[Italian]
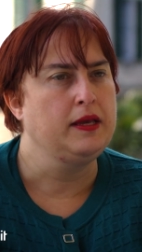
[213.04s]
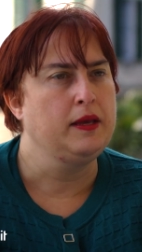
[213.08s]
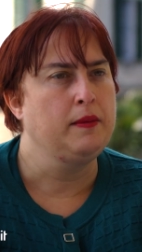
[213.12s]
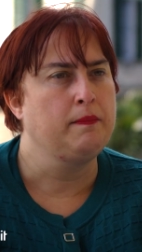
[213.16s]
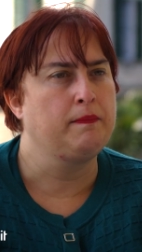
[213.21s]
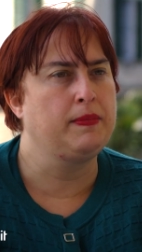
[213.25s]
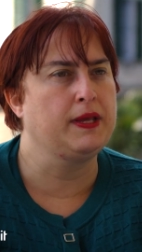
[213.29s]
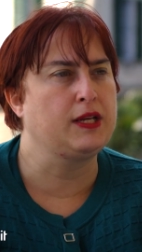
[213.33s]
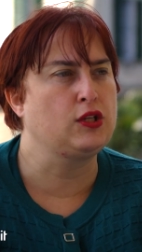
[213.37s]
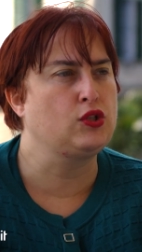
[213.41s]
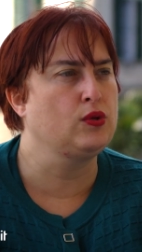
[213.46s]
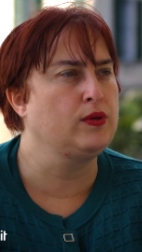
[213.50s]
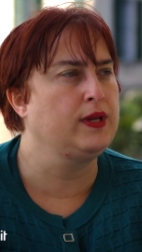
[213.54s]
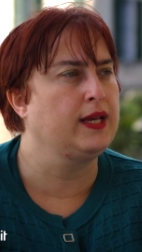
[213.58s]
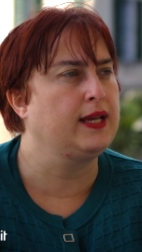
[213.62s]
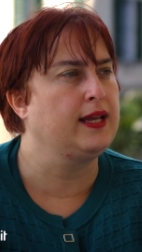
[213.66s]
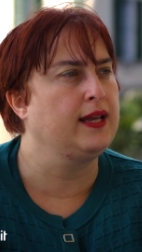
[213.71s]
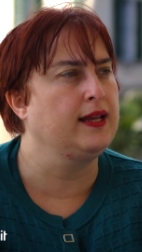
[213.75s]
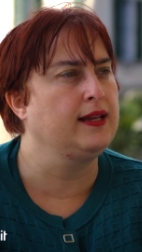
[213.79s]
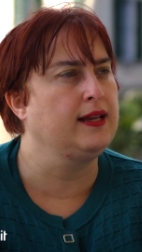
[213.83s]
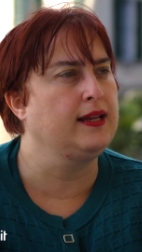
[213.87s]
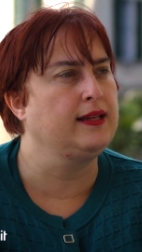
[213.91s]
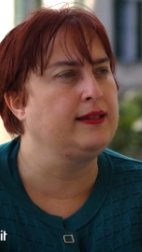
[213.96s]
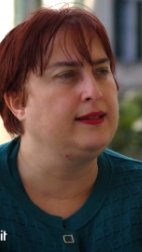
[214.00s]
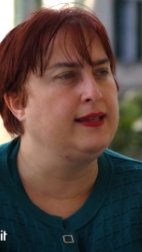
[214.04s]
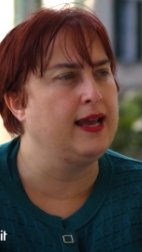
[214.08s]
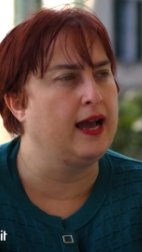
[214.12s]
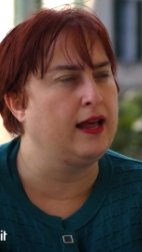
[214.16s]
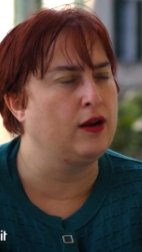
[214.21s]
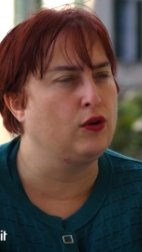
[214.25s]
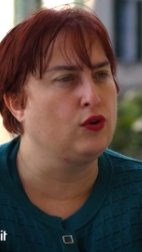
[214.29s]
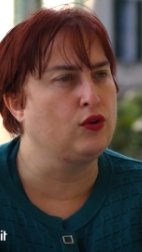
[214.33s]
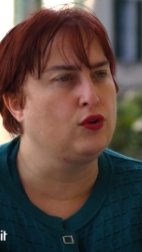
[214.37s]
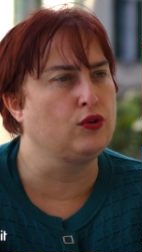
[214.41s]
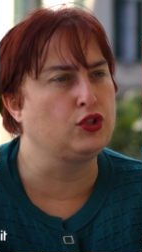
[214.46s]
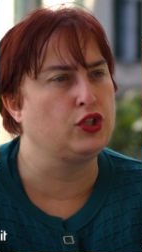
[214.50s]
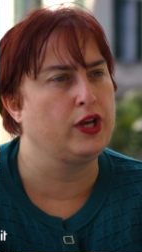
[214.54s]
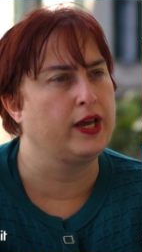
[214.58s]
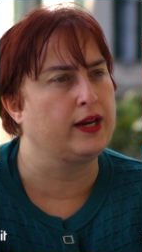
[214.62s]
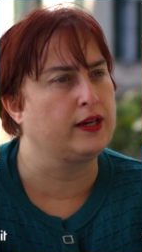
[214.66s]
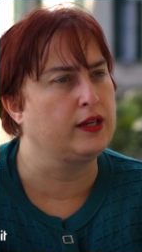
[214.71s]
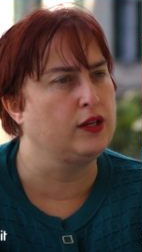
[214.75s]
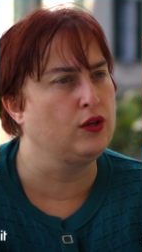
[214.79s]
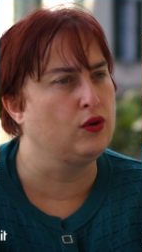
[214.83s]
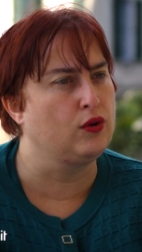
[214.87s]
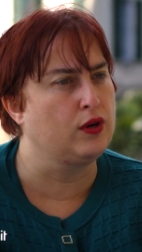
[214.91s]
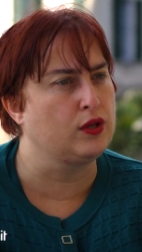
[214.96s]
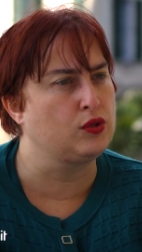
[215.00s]
persone che nel dialogo
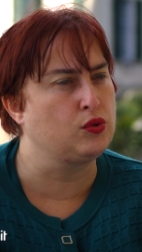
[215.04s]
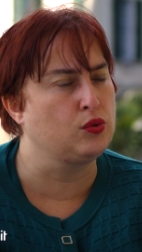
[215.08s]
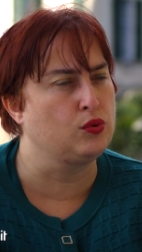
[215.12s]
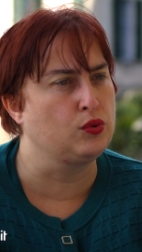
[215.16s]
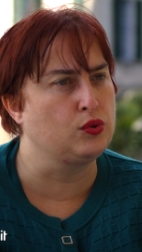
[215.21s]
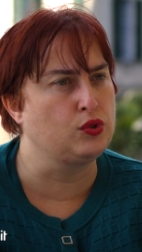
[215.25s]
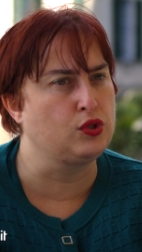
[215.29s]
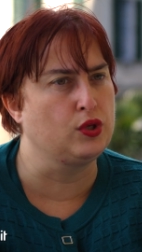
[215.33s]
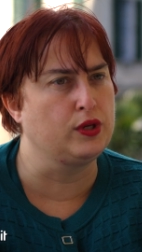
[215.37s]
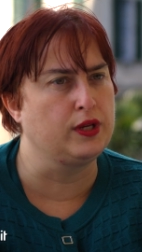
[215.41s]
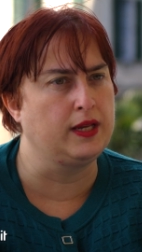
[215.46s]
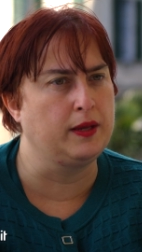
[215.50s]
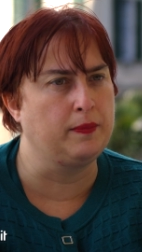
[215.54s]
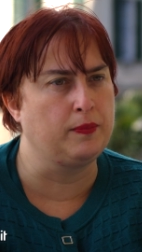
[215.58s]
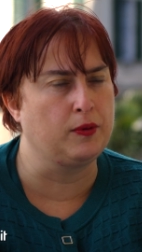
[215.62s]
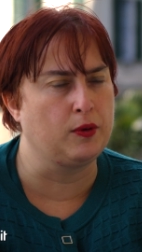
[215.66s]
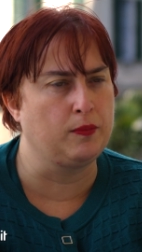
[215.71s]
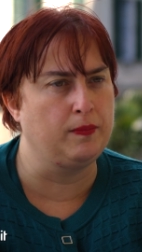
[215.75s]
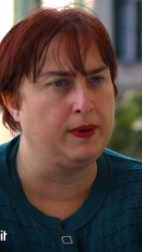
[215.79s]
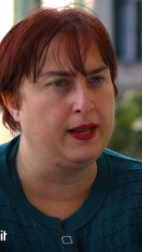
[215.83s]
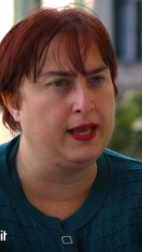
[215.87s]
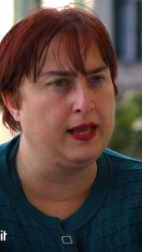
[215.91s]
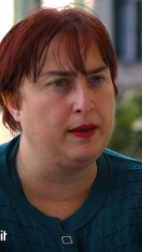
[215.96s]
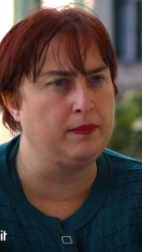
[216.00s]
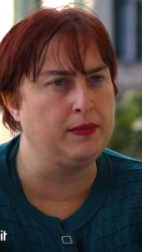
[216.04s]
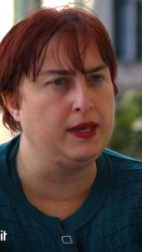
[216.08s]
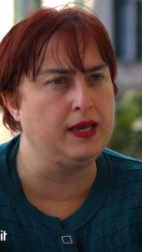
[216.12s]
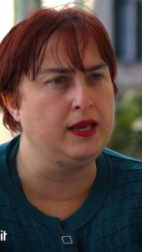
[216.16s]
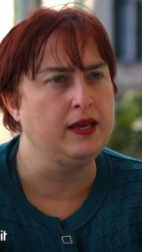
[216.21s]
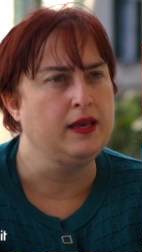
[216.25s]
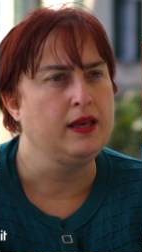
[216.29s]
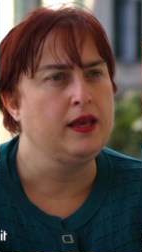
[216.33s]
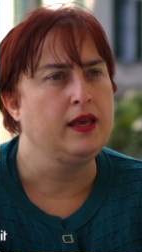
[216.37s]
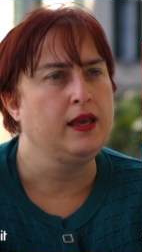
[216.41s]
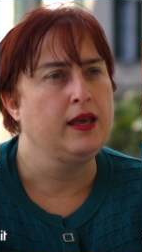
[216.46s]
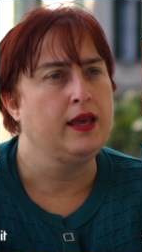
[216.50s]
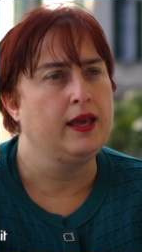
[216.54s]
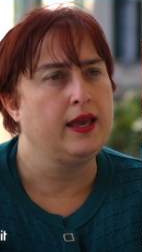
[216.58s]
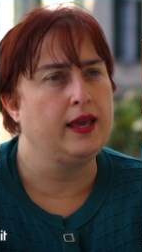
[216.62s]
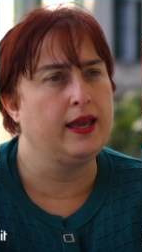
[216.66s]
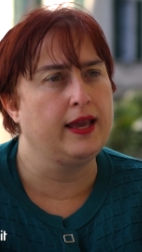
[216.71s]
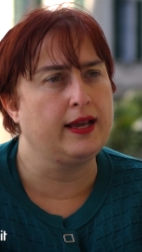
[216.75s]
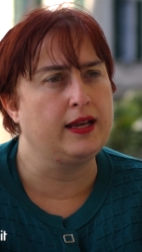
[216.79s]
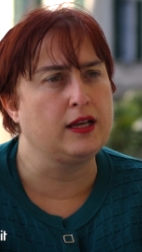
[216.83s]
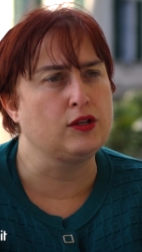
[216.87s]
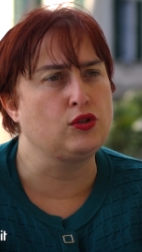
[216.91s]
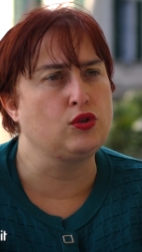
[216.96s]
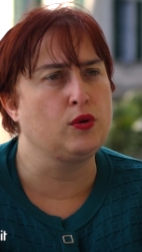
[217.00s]
cerchino la soluzione dei problemi
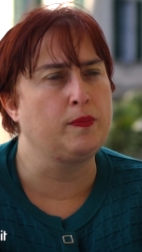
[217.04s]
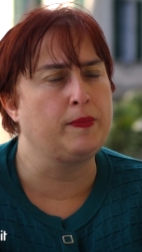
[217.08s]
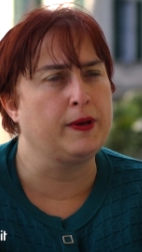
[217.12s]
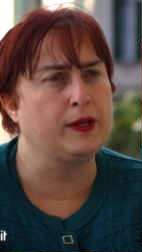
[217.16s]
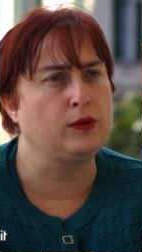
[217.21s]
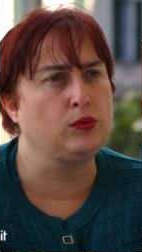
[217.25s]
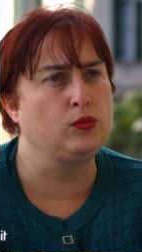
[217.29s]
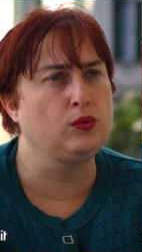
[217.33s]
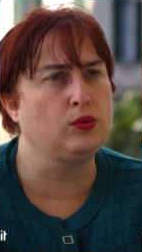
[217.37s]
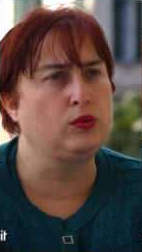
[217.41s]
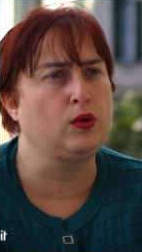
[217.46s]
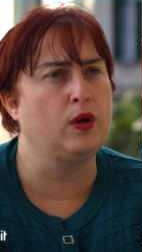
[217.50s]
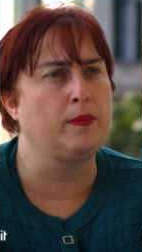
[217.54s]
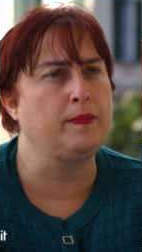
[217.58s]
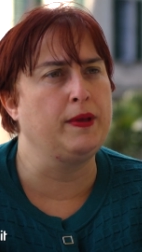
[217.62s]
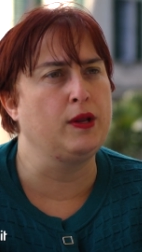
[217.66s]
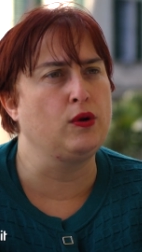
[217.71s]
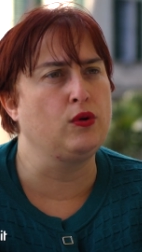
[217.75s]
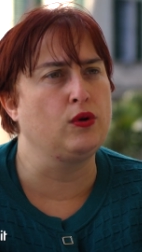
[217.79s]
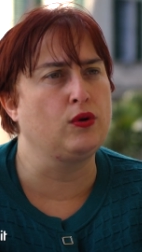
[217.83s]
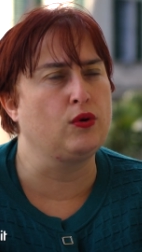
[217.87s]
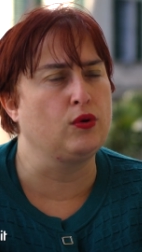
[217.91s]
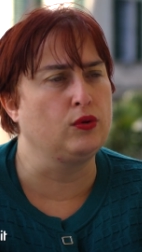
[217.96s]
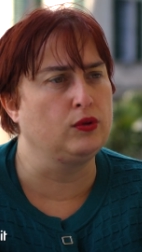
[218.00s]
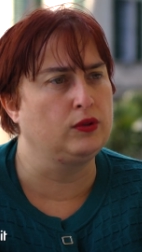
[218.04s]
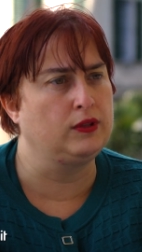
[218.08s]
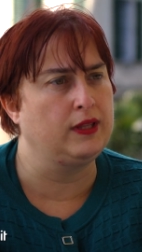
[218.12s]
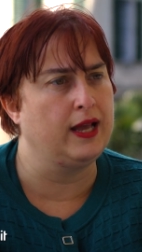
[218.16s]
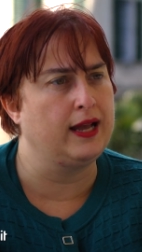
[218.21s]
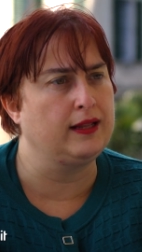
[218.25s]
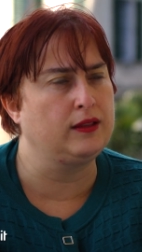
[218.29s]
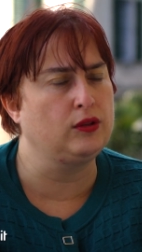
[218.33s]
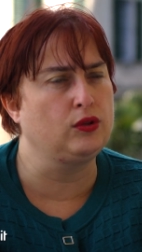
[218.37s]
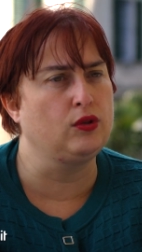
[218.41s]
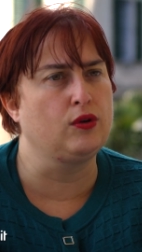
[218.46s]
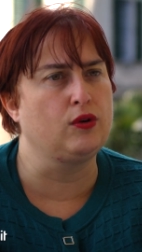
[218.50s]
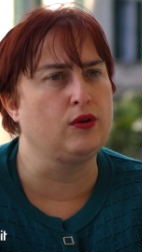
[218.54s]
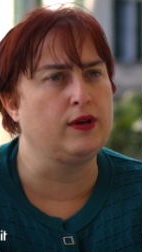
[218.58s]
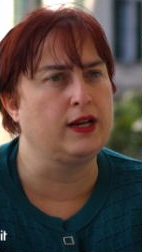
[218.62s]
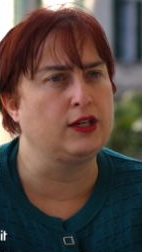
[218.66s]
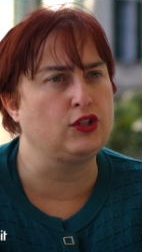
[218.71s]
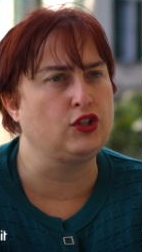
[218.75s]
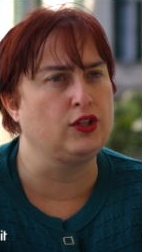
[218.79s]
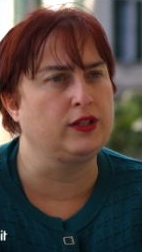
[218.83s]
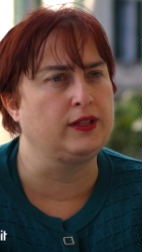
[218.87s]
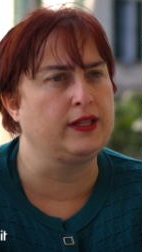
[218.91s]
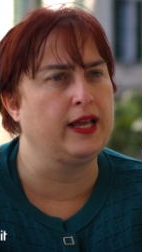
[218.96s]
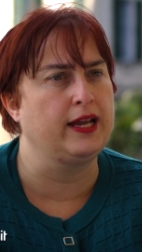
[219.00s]
e che soprattutto abbiano il contatto con la
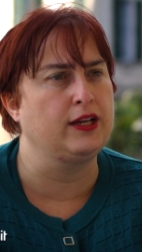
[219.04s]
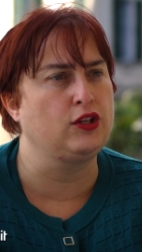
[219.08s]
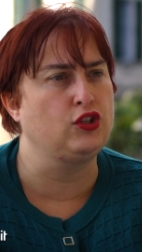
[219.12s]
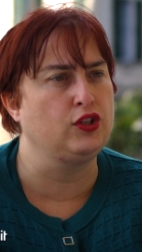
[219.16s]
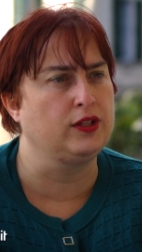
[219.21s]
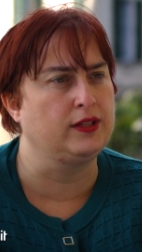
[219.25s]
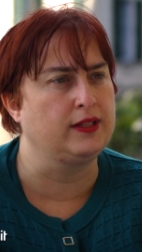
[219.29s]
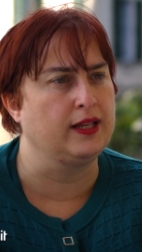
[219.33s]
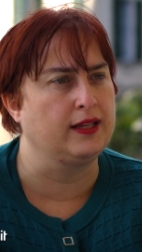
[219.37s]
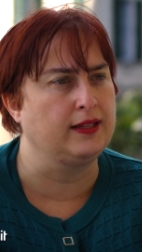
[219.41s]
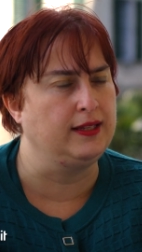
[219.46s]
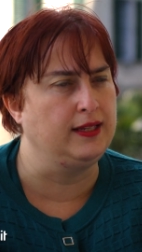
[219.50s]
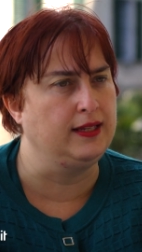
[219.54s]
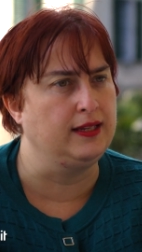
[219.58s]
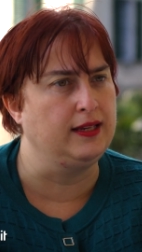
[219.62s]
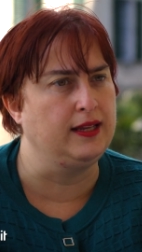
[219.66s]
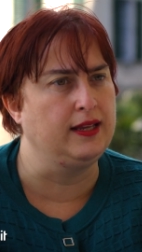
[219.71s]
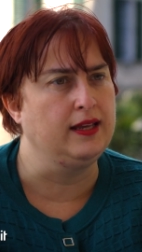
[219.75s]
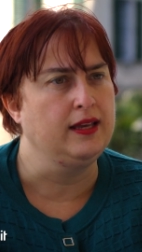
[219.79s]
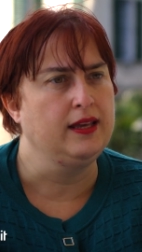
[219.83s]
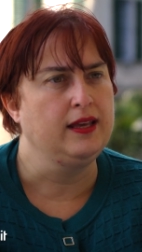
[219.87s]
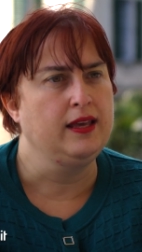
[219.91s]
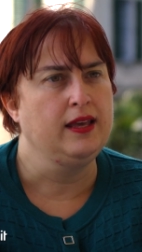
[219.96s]
città e i cittadini,